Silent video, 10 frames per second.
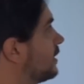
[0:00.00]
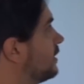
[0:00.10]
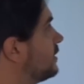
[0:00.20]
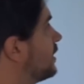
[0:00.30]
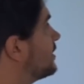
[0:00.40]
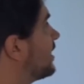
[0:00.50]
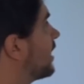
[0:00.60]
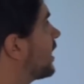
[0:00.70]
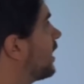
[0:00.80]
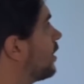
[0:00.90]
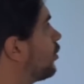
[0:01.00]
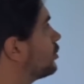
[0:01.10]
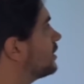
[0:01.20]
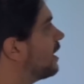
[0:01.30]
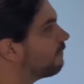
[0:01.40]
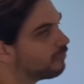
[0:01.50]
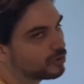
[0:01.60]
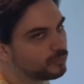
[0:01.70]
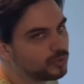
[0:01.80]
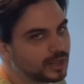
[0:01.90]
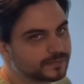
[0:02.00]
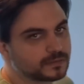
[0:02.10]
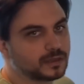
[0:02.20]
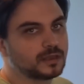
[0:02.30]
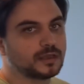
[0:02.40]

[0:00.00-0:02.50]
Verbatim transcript: y te dicen qué es cada cosa y las fórmulas.